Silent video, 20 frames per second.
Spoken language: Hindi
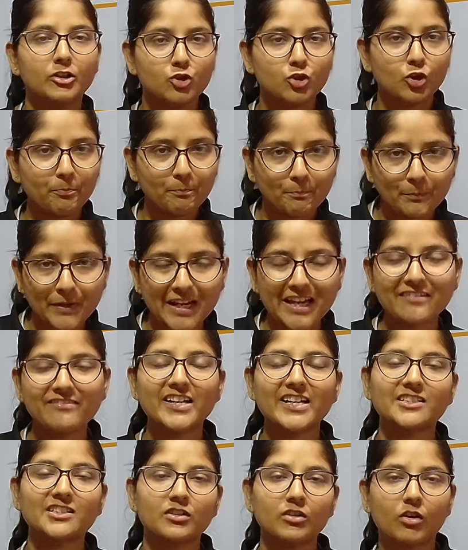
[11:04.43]
जो
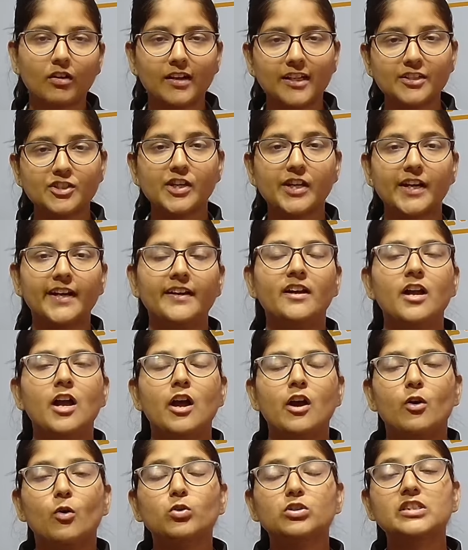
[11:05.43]
प्रीवियस नॉलेज है
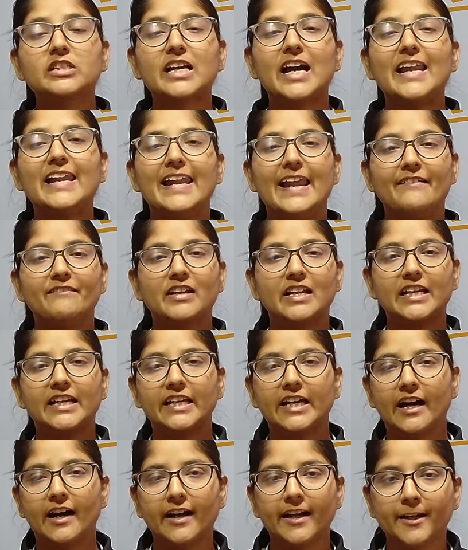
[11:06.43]
उसका लेवल
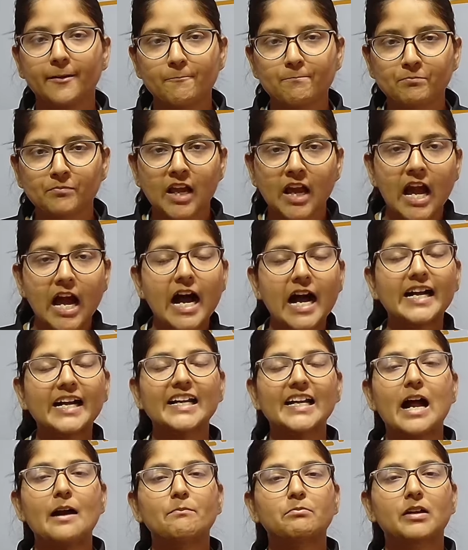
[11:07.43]
क्या है अगर
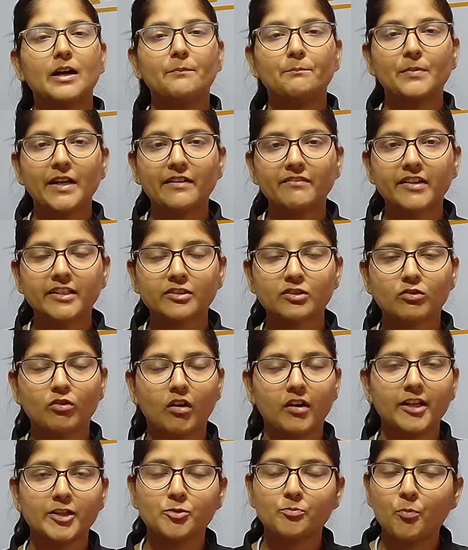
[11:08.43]
आपका प्रीवियस
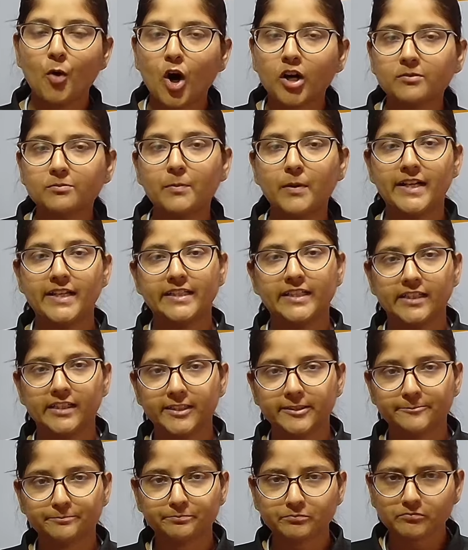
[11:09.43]
नॉलेज बहुत बढ़िया है
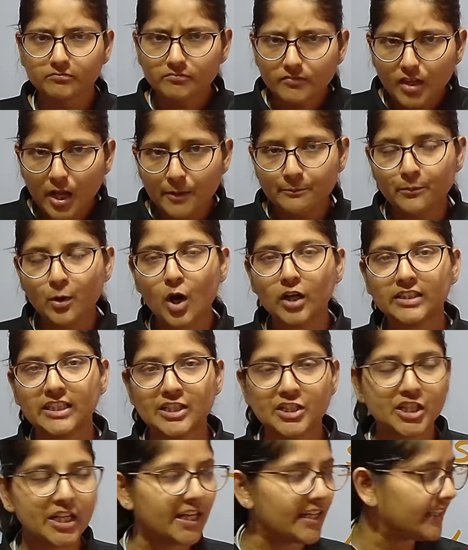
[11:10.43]
बहुत
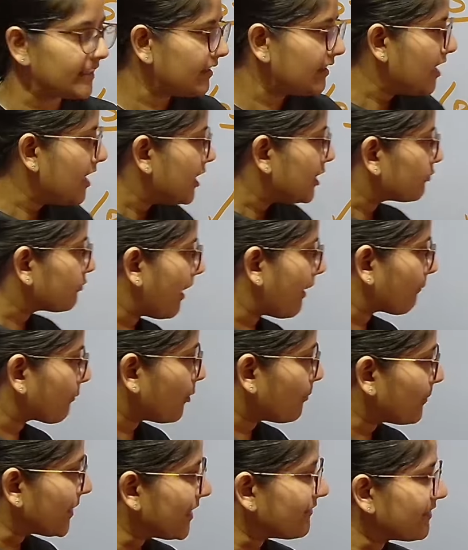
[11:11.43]
अच्छा है तो आपको
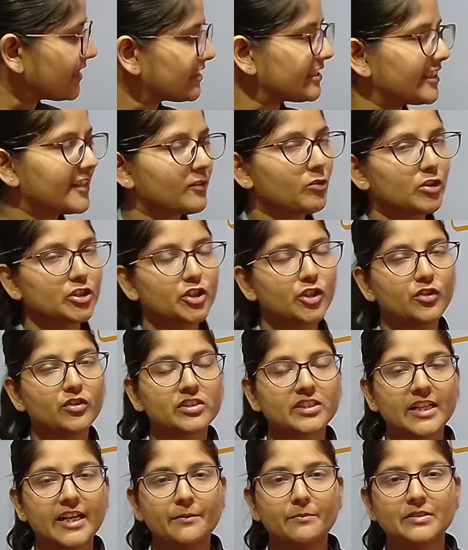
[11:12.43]
प्रीवियस ईयर क्वेश्चन और
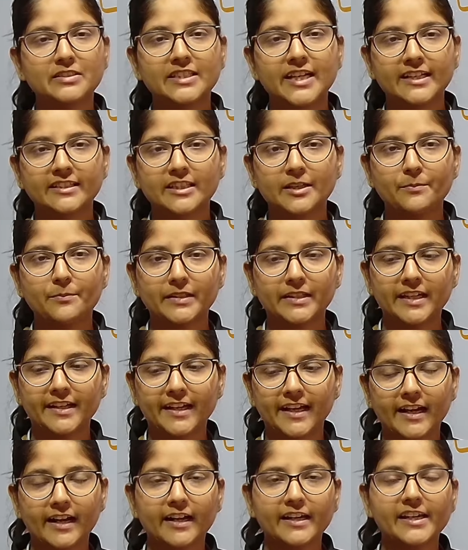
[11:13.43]
सिलेबस देखते ही पता
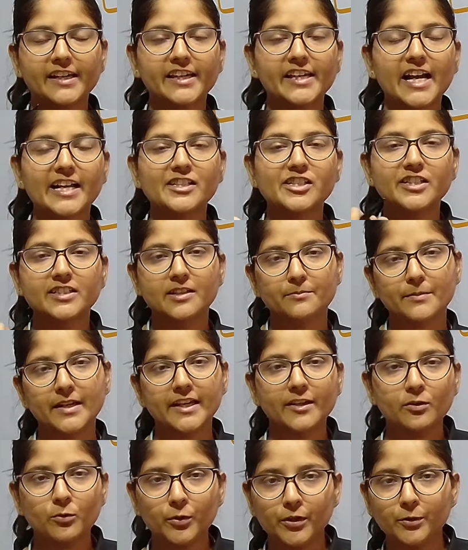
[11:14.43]
लगेगा कि क्या चीजें मेरी
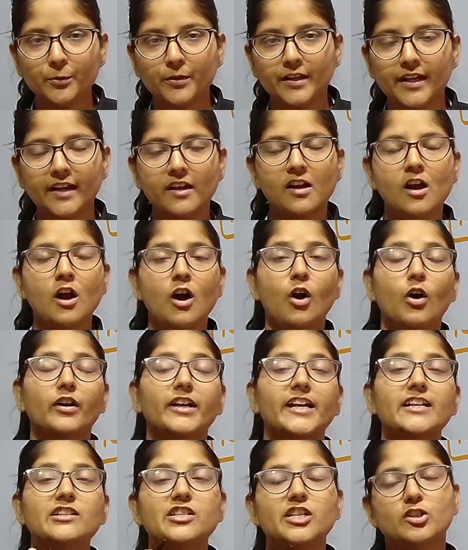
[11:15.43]
हुई हुई हैं और
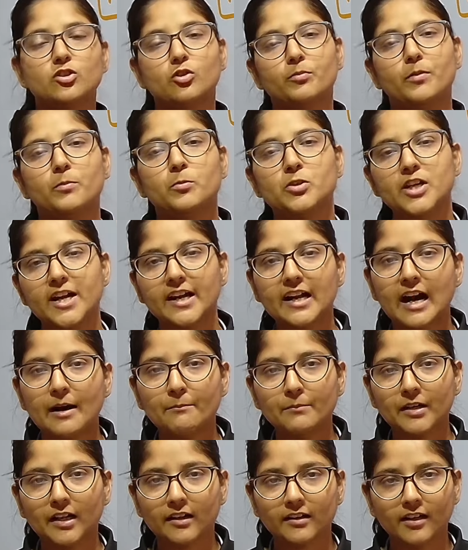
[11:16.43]
किन चीजों पे मुझे काम
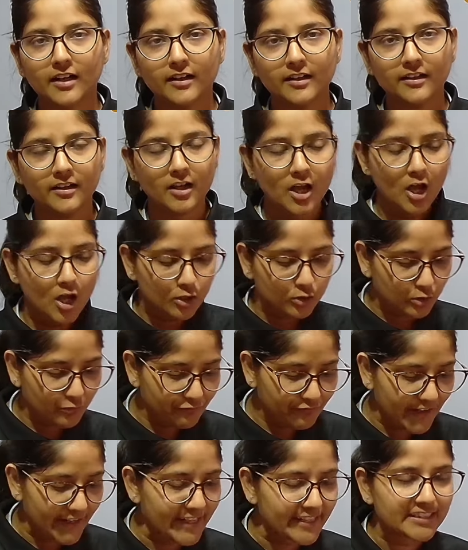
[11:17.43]
करना है तो
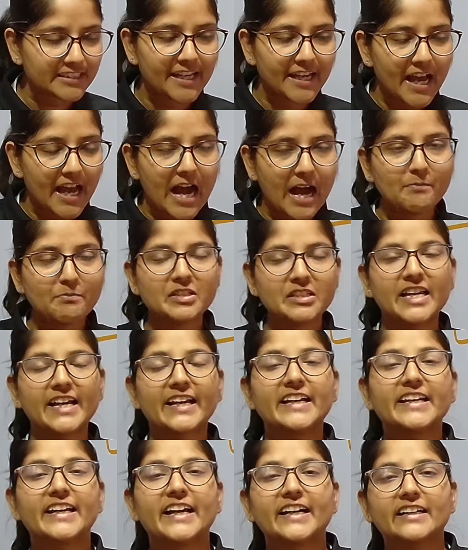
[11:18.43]
वहीं से आप
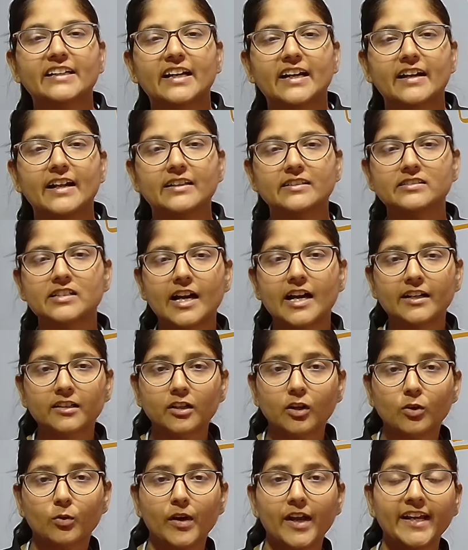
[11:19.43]
सेग्रीगेट करना स्टार्ट
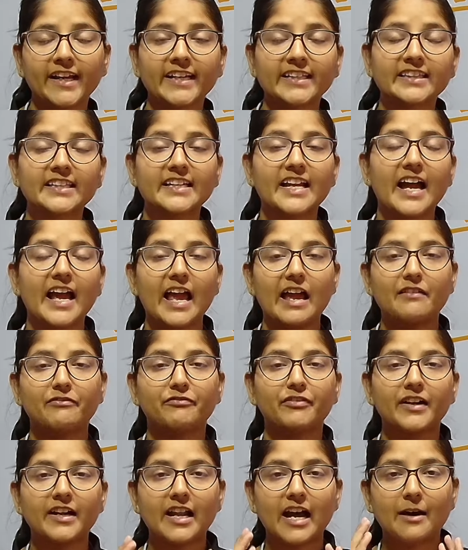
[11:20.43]
करोगे कितना
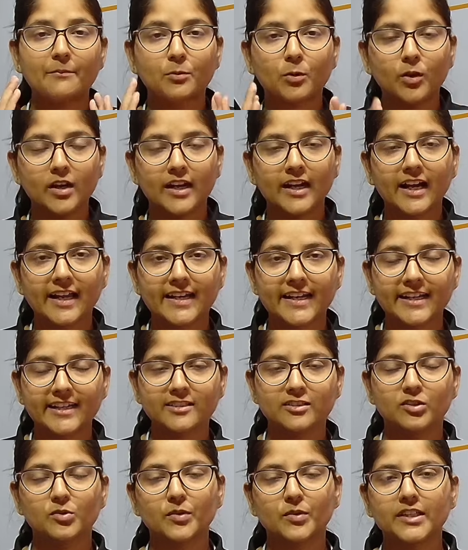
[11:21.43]
एफर्ट आपको लगाने की
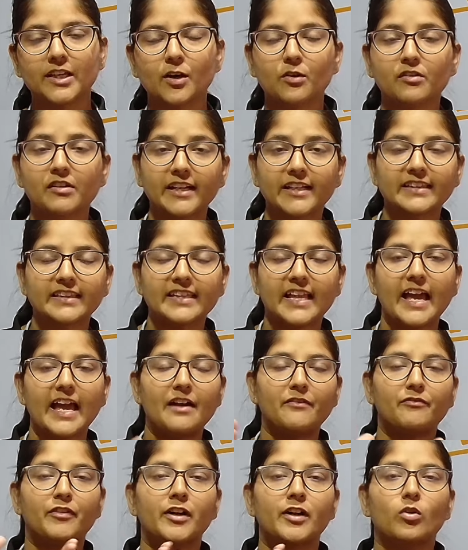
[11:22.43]
जरूरत है और कितना
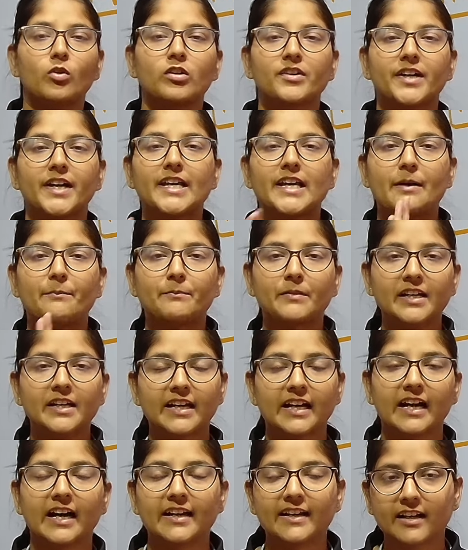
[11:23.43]
एफर्ट ऑलरेडी आपने
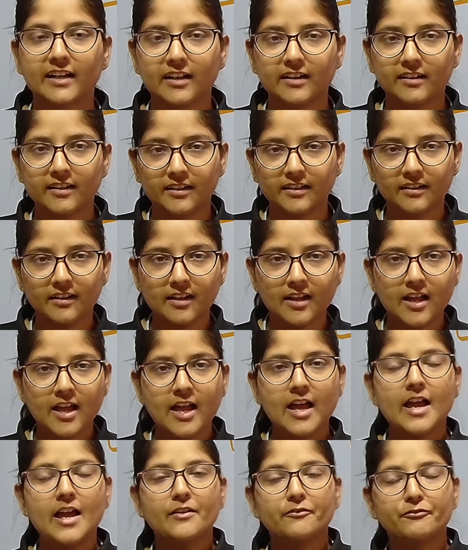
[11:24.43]
लगा रखा है
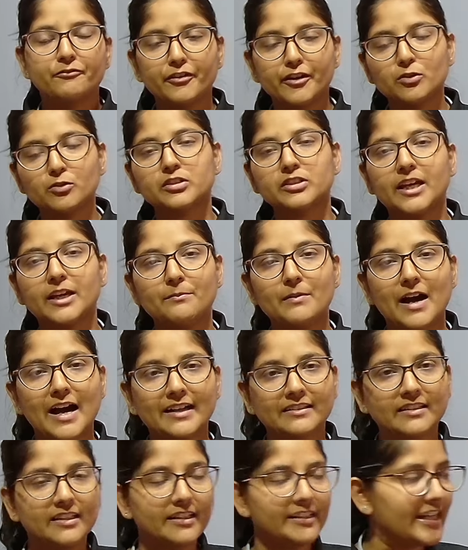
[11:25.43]
फिर उसके
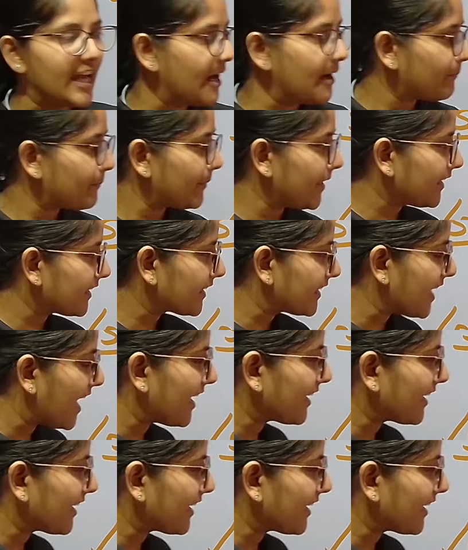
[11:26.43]
बाद यहाँ पे क्या